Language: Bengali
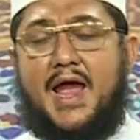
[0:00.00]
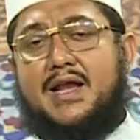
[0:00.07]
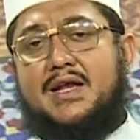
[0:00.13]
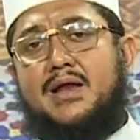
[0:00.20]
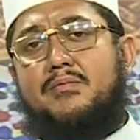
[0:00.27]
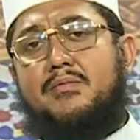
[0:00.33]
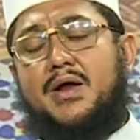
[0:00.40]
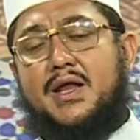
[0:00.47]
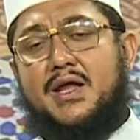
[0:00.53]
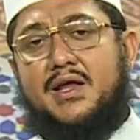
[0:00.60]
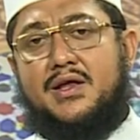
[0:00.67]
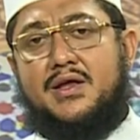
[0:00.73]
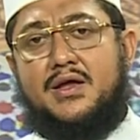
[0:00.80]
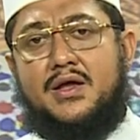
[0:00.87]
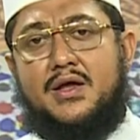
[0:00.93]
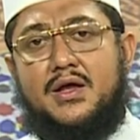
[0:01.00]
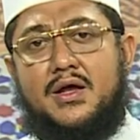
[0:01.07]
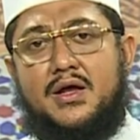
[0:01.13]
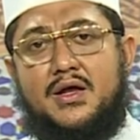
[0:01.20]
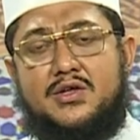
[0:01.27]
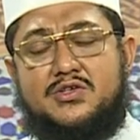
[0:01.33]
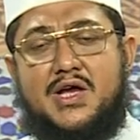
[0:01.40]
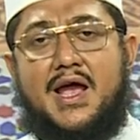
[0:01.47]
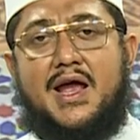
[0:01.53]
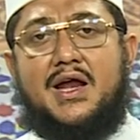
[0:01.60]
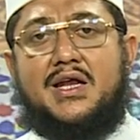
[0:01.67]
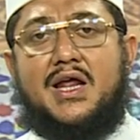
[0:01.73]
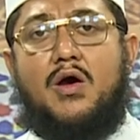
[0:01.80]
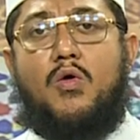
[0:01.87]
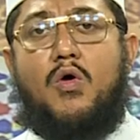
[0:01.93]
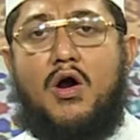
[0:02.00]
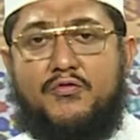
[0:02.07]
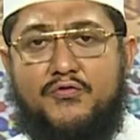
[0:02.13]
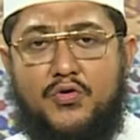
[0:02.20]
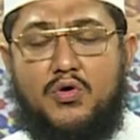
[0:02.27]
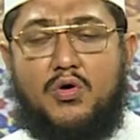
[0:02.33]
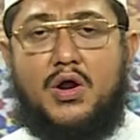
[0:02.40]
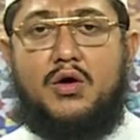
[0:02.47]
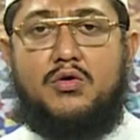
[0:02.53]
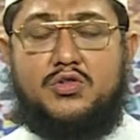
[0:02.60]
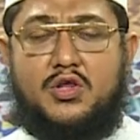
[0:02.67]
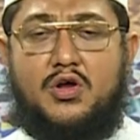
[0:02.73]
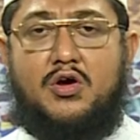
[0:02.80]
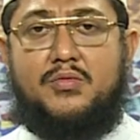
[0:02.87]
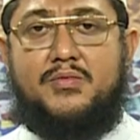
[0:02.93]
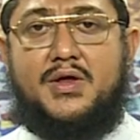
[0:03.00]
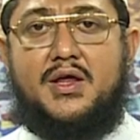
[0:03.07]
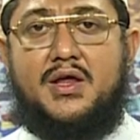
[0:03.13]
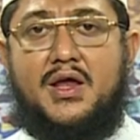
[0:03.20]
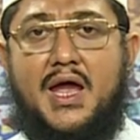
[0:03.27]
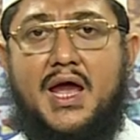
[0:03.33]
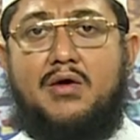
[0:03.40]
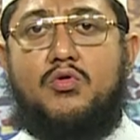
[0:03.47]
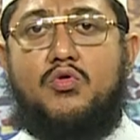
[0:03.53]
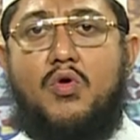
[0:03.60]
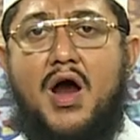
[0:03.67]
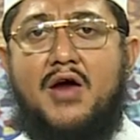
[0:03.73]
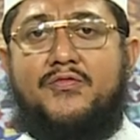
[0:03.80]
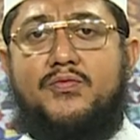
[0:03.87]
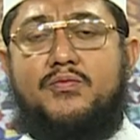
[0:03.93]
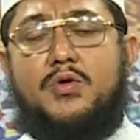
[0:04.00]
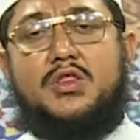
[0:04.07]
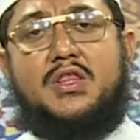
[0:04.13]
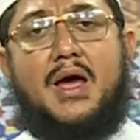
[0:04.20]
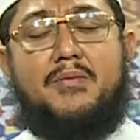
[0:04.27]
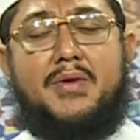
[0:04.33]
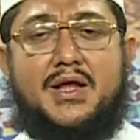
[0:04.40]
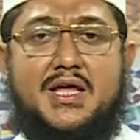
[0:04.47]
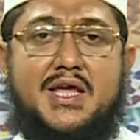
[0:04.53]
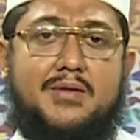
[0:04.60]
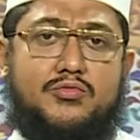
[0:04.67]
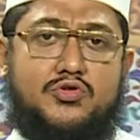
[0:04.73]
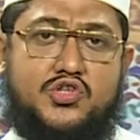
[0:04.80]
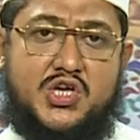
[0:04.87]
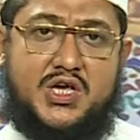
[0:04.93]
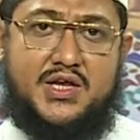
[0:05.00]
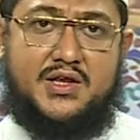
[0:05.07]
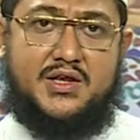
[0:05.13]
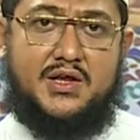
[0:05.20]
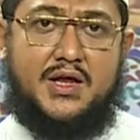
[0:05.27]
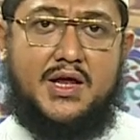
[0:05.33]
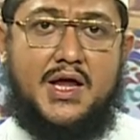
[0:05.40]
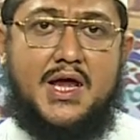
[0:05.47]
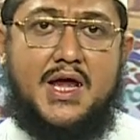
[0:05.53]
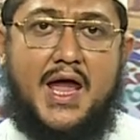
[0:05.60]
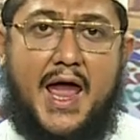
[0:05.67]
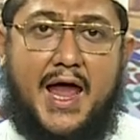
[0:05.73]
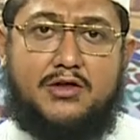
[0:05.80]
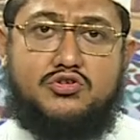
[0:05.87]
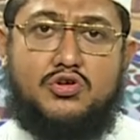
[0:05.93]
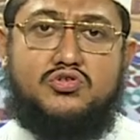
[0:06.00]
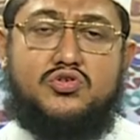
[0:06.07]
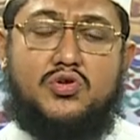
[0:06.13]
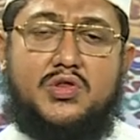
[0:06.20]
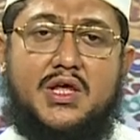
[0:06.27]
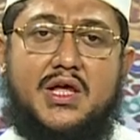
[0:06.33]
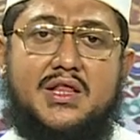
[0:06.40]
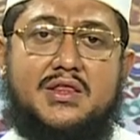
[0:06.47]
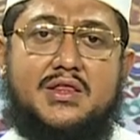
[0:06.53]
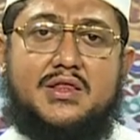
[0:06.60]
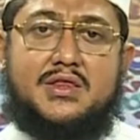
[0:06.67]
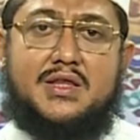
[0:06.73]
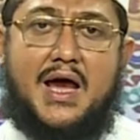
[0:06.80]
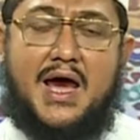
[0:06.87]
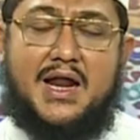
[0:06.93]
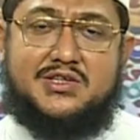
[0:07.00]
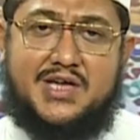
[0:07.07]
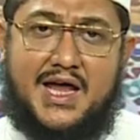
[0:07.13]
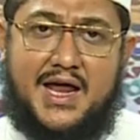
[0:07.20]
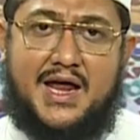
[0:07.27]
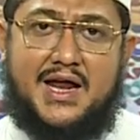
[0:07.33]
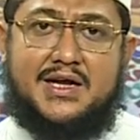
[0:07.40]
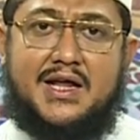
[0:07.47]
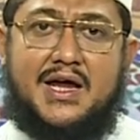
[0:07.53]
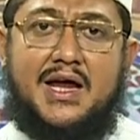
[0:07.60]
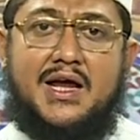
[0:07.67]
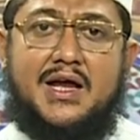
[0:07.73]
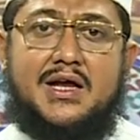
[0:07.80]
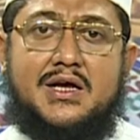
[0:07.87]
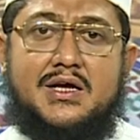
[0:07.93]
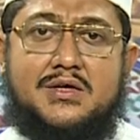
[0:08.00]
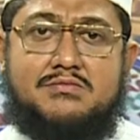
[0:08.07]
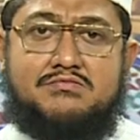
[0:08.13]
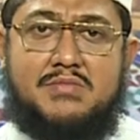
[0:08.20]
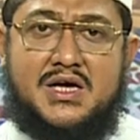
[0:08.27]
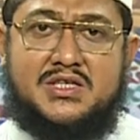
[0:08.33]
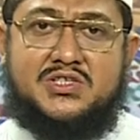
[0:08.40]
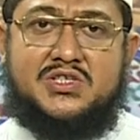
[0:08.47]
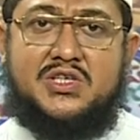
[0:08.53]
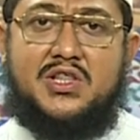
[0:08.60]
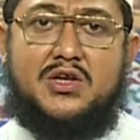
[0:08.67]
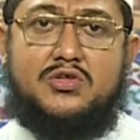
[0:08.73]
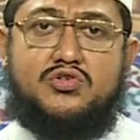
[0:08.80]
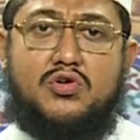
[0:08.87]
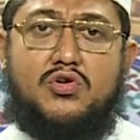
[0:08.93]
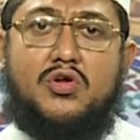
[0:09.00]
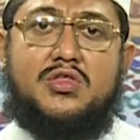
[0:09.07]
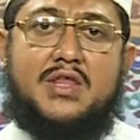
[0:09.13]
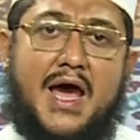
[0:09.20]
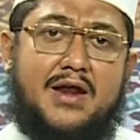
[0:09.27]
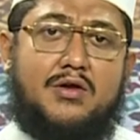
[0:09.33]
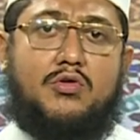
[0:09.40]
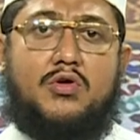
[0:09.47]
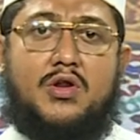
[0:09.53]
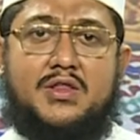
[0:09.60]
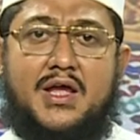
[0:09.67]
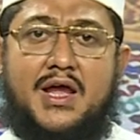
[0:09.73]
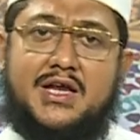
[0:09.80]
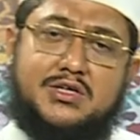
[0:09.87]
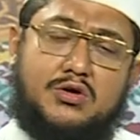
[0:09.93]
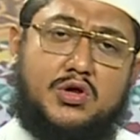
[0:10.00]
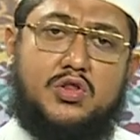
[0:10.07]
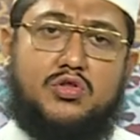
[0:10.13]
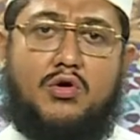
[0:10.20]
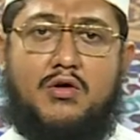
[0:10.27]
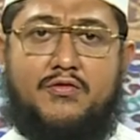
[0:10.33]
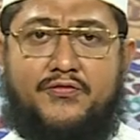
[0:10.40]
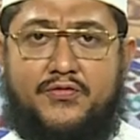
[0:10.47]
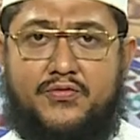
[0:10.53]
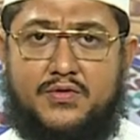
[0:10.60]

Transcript: এক নম্বরে জায়গাটা ওয়াকফ করা হতে হবে এখন ওয়াকফ বলতে আমরা কি বুঝি একজন যদি তার জায়গাটা মসজিদের জন্য দান করে দেয় এটাও কিন্তু অকফ